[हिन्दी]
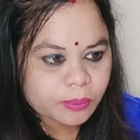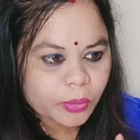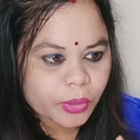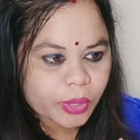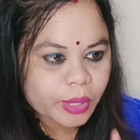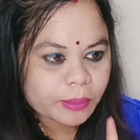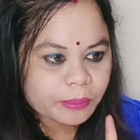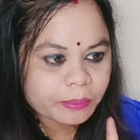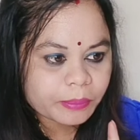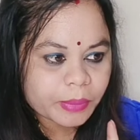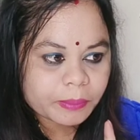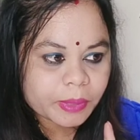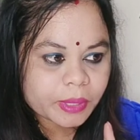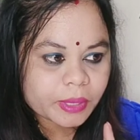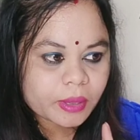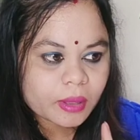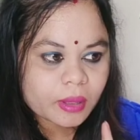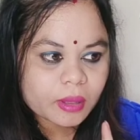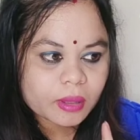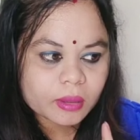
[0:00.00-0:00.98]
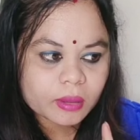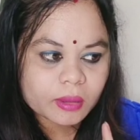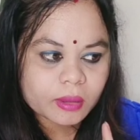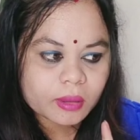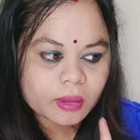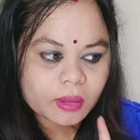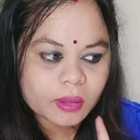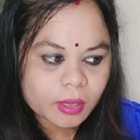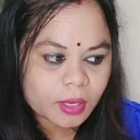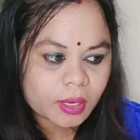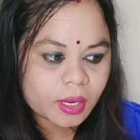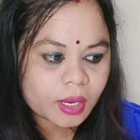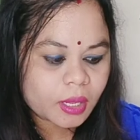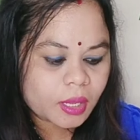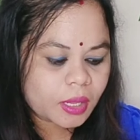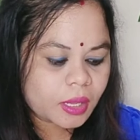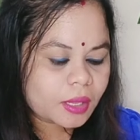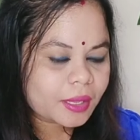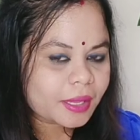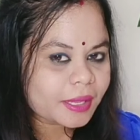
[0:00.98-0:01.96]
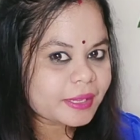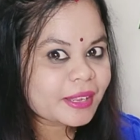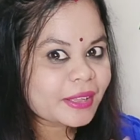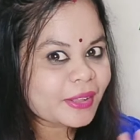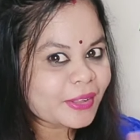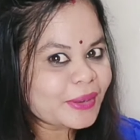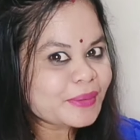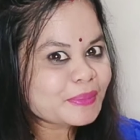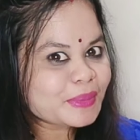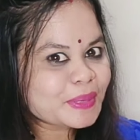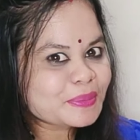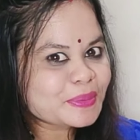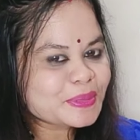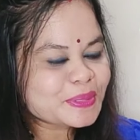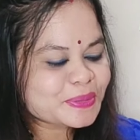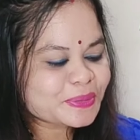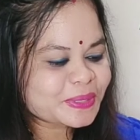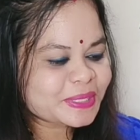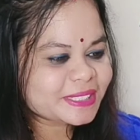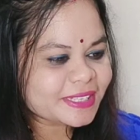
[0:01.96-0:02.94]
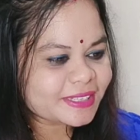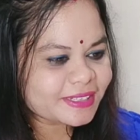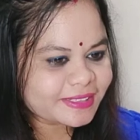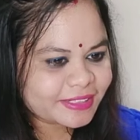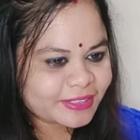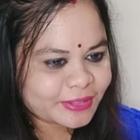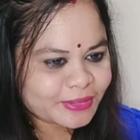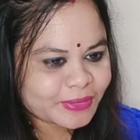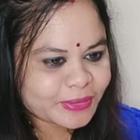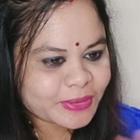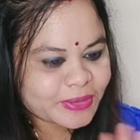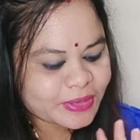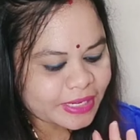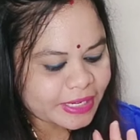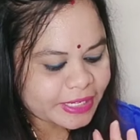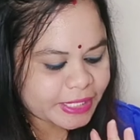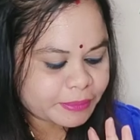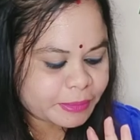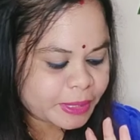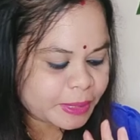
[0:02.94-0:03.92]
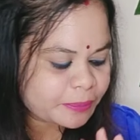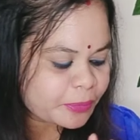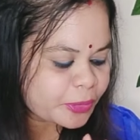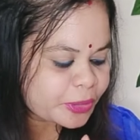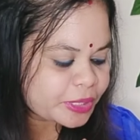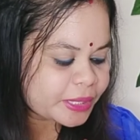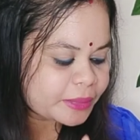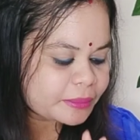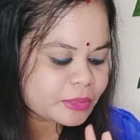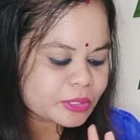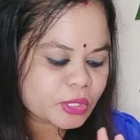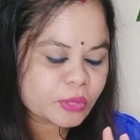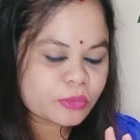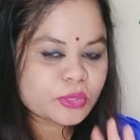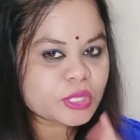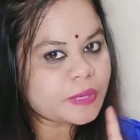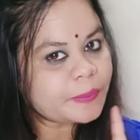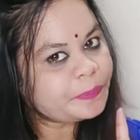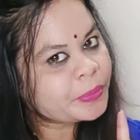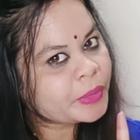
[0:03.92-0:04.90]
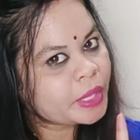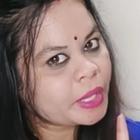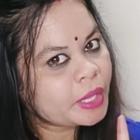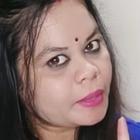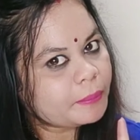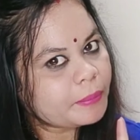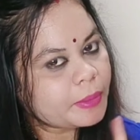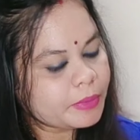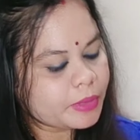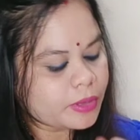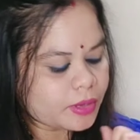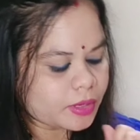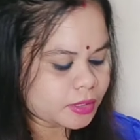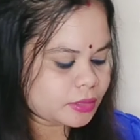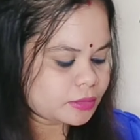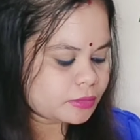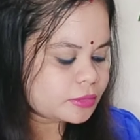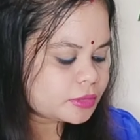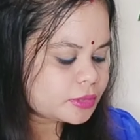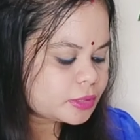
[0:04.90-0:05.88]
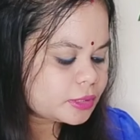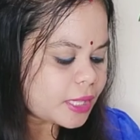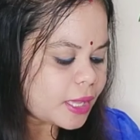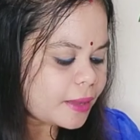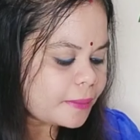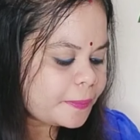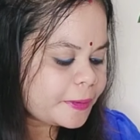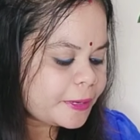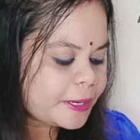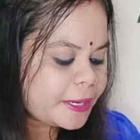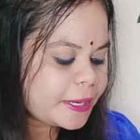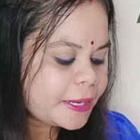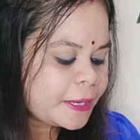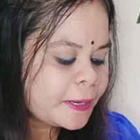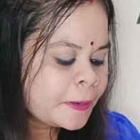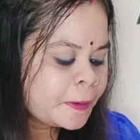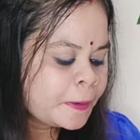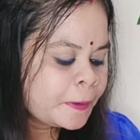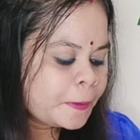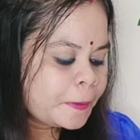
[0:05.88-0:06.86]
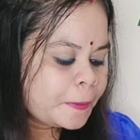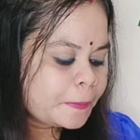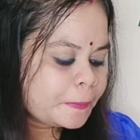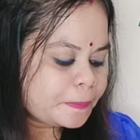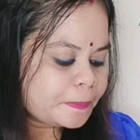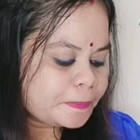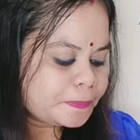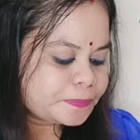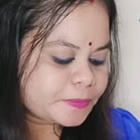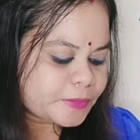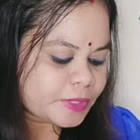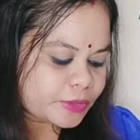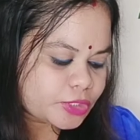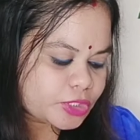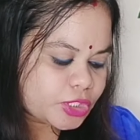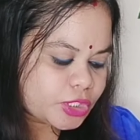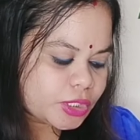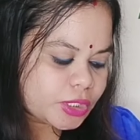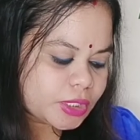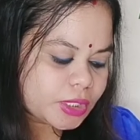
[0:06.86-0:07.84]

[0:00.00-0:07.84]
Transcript: बय बेबी गर्ल कहीं गर्ल मैंने बहुत स्वीट था तो यहाँ भी ये पॉइंटा भी जाऊँगी बेबी गर्ल को तापरे, ଅଛି